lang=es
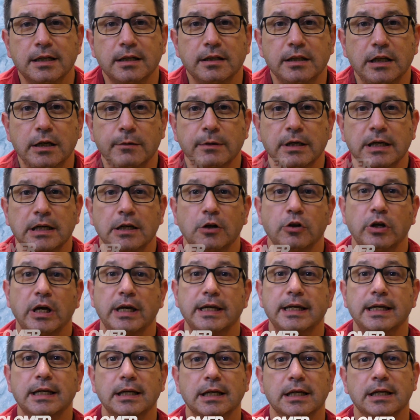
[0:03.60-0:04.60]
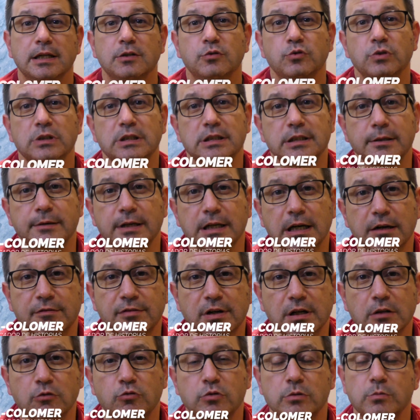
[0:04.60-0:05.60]
En el Evangelio de ayer, Jesús estaba en
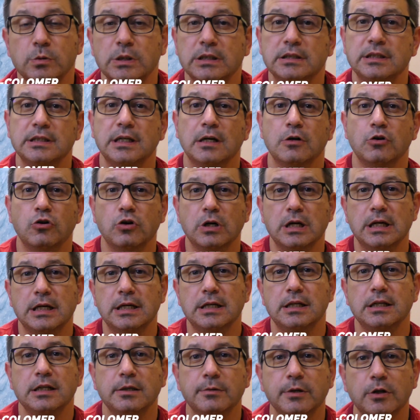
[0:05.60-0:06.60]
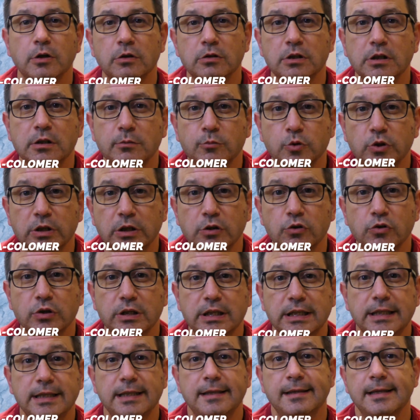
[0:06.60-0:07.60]
en una sinagoga, liberó a un demonio,
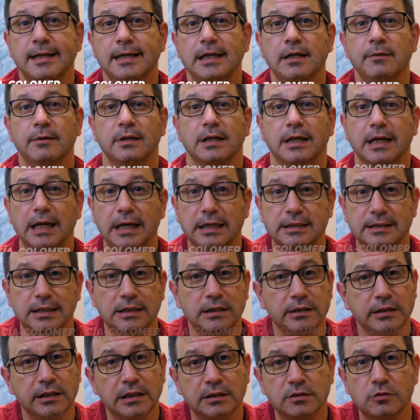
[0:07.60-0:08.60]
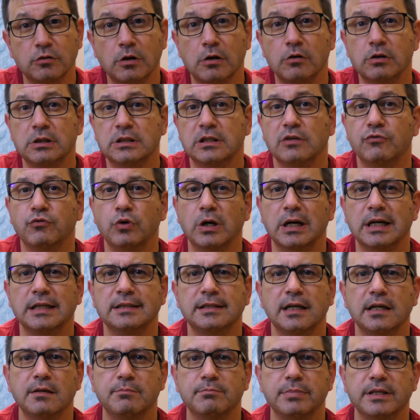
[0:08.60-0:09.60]
y dice que, al salir de la sinagoga se fue a
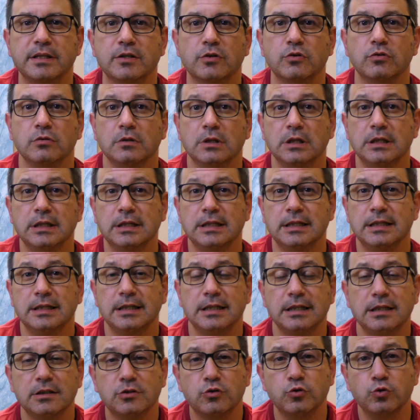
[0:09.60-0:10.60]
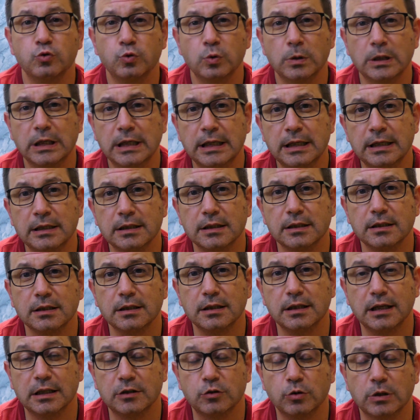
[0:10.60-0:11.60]
casa de Pedro. Su suegra,
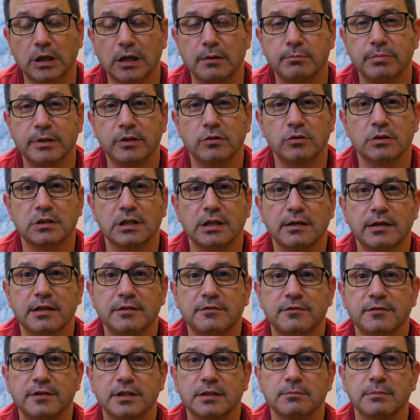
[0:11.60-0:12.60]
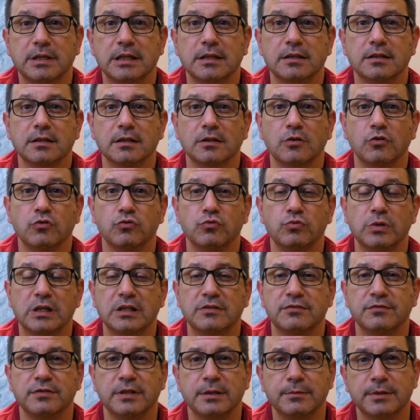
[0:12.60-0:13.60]
la suegra de Pedro, estaba enferma, con
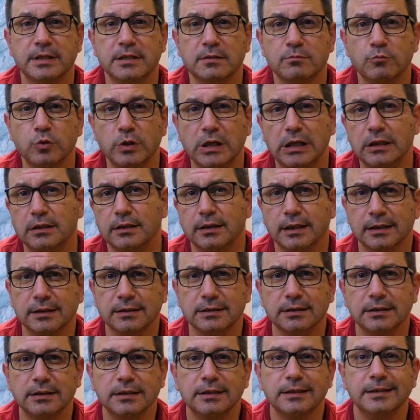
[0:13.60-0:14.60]
unas fiebres muy altas.